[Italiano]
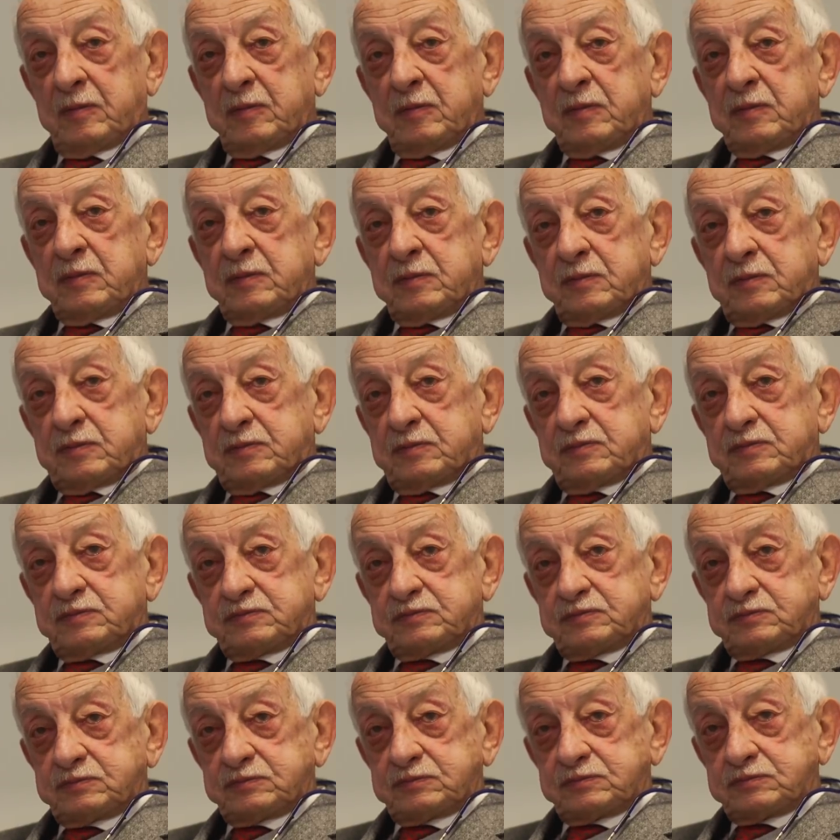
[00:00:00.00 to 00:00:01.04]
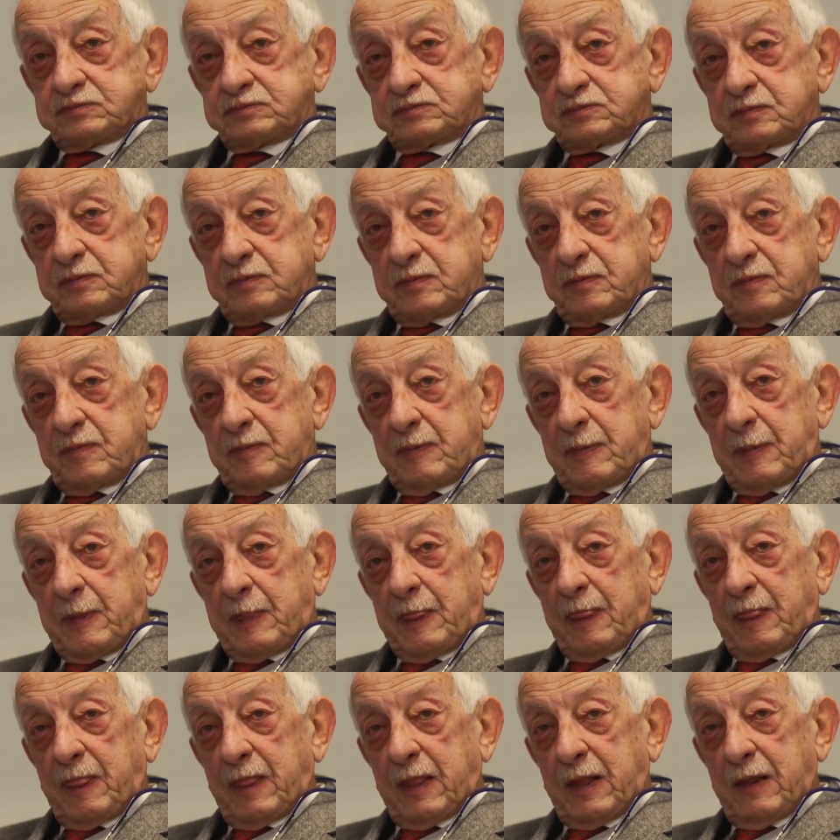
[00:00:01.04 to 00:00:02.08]
E come avviene
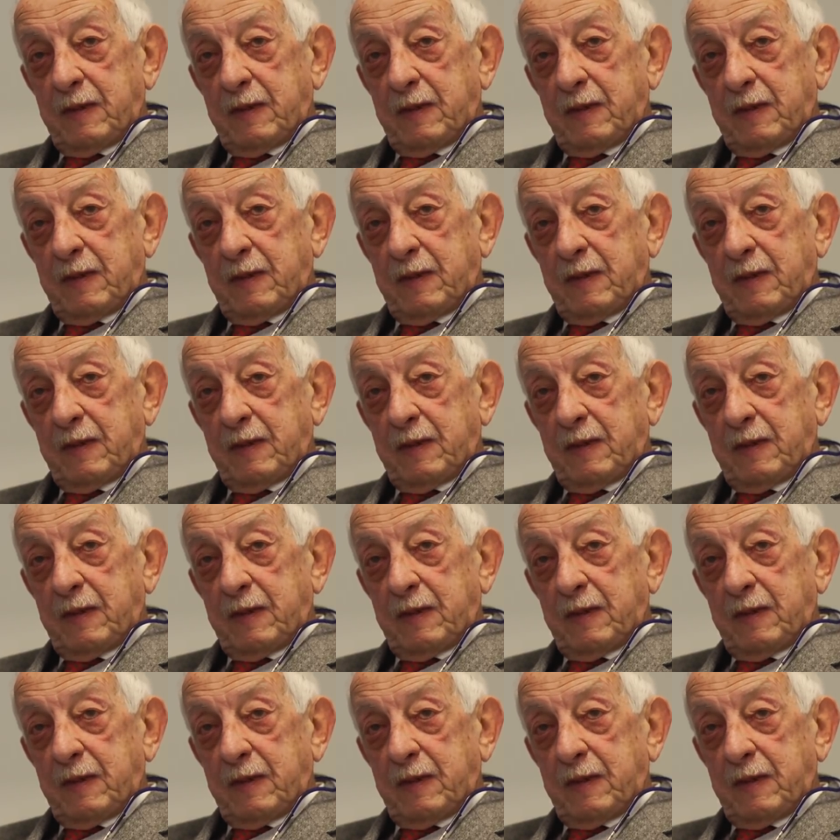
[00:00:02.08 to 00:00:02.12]
eh,